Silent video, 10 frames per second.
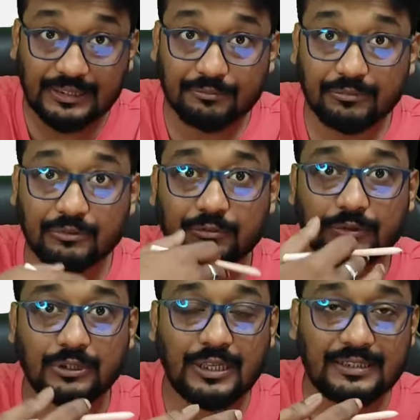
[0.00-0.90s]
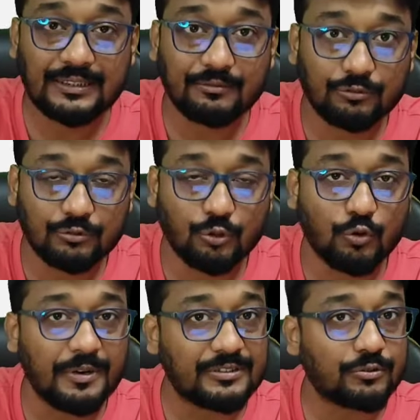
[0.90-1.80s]
যে এই যে
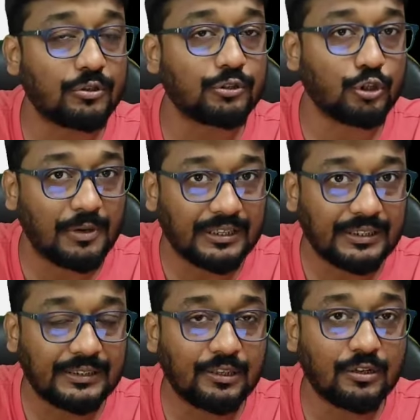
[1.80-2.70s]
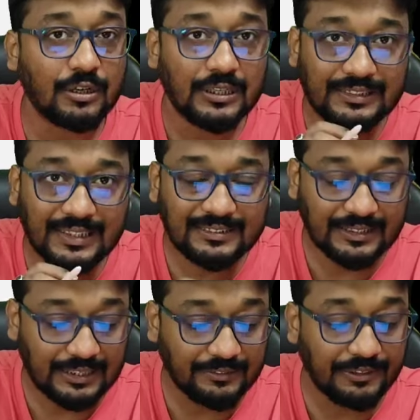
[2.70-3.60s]
ডকুমেন্টসগুলো জমা নিয়ে নিল টেট
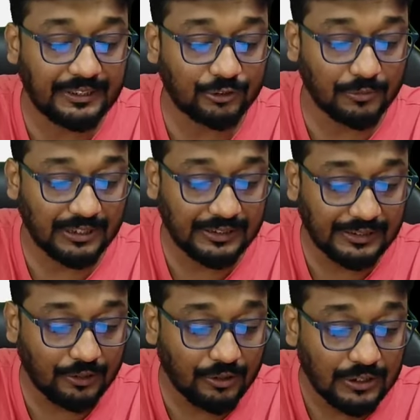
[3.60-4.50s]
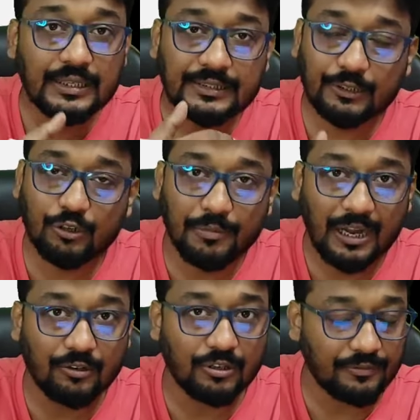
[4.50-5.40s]
সার্টিফিকেট জমা নিয়ে নিল সেগুলো
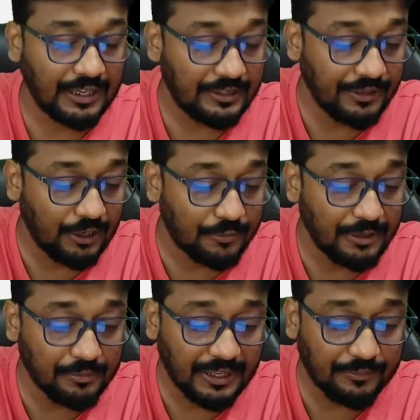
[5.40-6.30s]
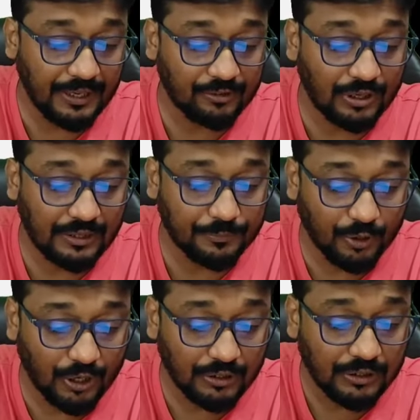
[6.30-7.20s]
ভালো করে ভেরিফাই হবে এবং ভেরিফাই করার
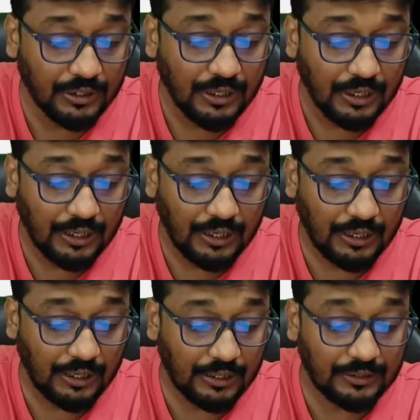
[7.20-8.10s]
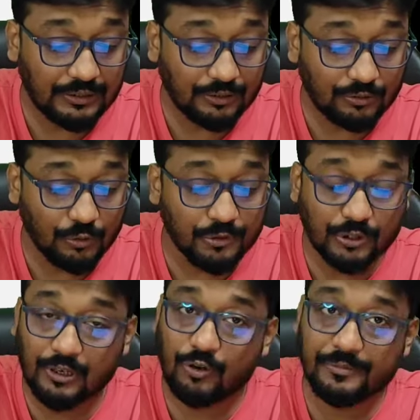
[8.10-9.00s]
পর
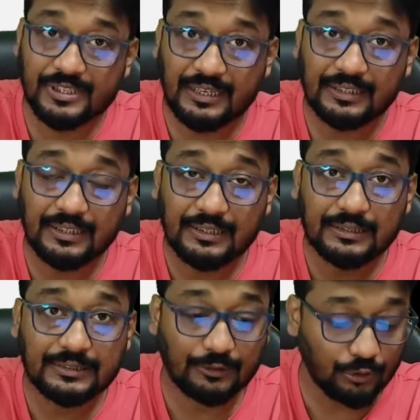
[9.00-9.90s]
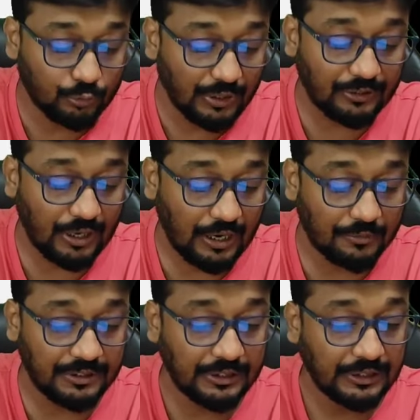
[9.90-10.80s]
কমিশনের ওয়েবসাইটে সেগুলো তুলে ধরা
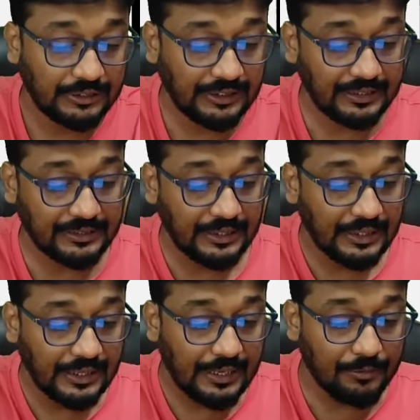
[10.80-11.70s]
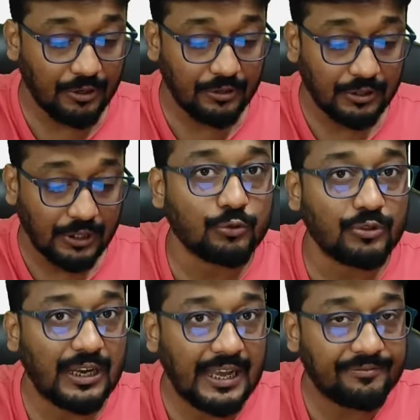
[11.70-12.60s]
হবে ঠিক আছে এবং
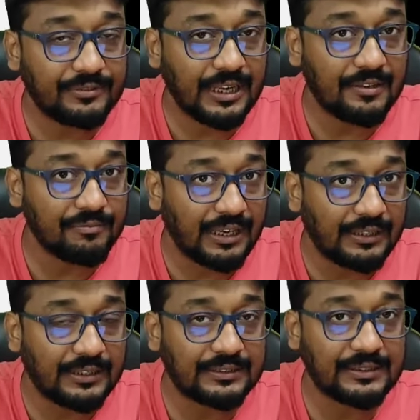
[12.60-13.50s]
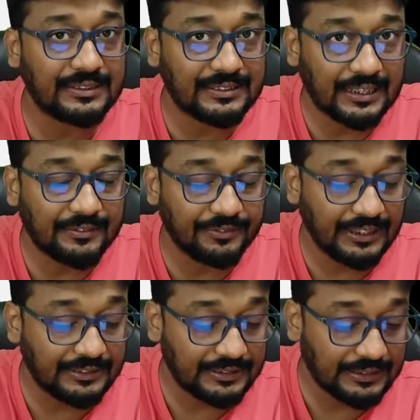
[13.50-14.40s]
নতুন লাইফ টাইম ভ্যালিডেশন যে
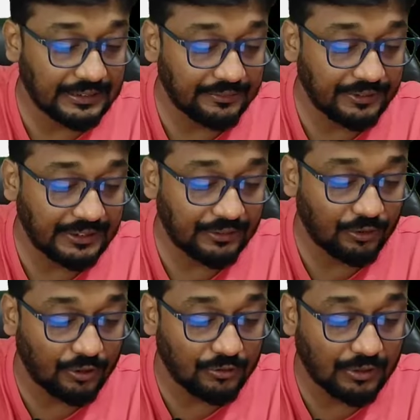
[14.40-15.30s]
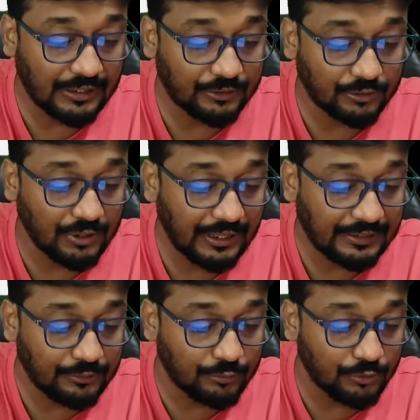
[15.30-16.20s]
সার্টিফিকেট সেই সার্টিফিকেট গ্রহণ করার জন্য
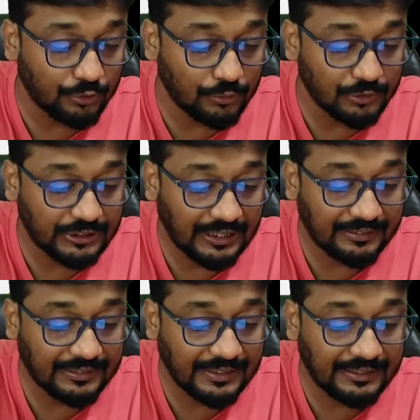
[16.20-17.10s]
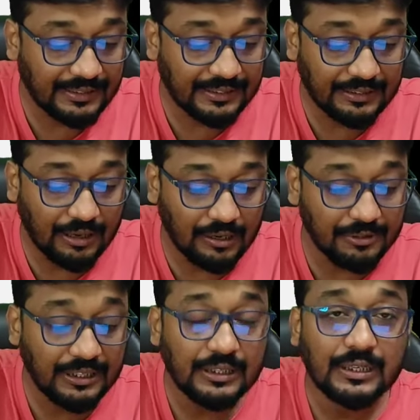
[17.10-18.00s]
একটা ন্যূনতম সাত দিনের ডেট দেওয়া
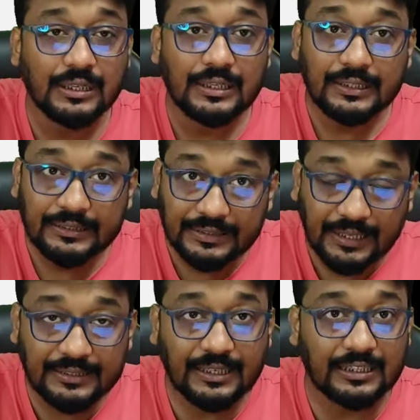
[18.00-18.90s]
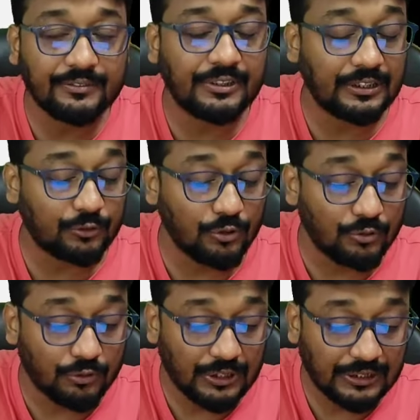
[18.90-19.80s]
হবে সেই
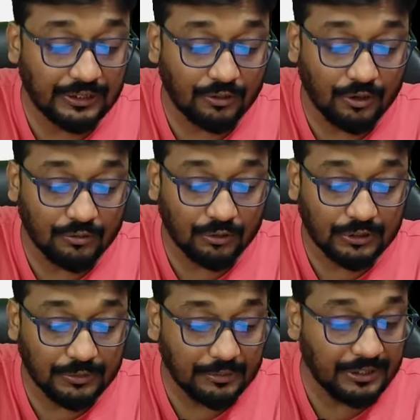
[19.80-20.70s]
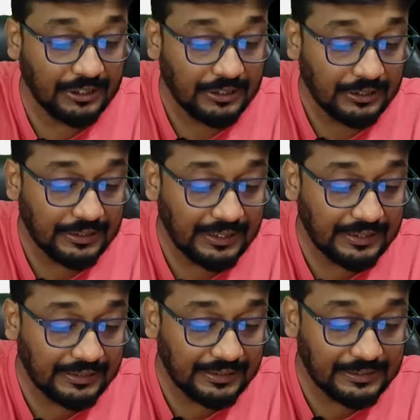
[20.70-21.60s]
সার্টিফিকেটগুলো কোথা থেকে গ্রহণ করতে পারবে না
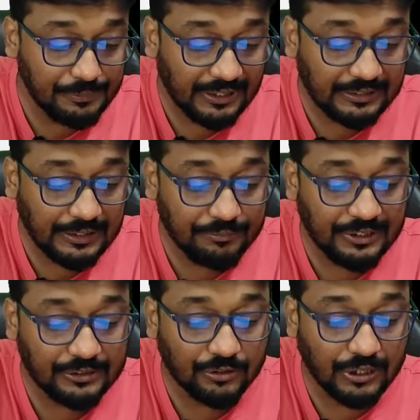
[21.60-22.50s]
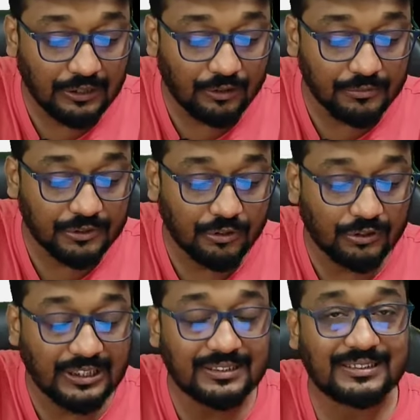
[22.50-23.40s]
রেসপেক্টিভ রিজনাল কমিশন
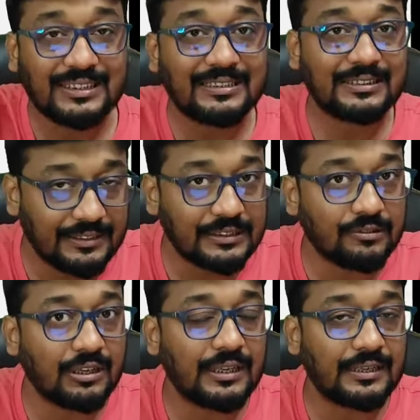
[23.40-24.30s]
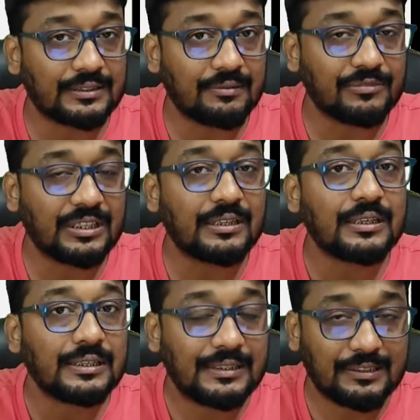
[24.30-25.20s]
অর্থাৎ যে রিজনালে এক্সাম দিয়ে
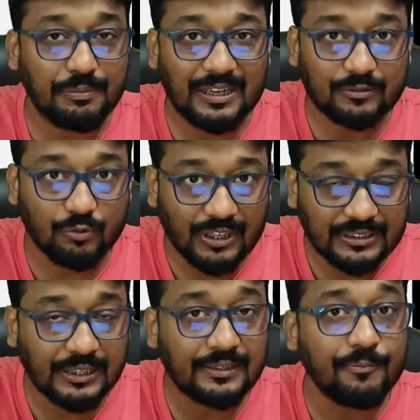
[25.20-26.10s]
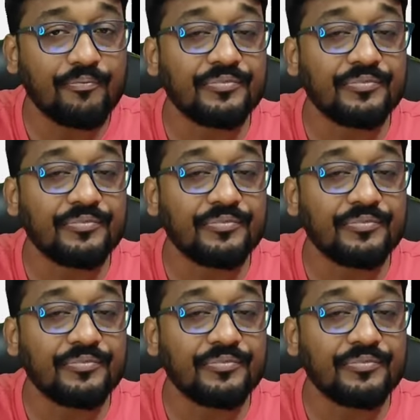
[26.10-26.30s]
টেট পাস করেছিলেন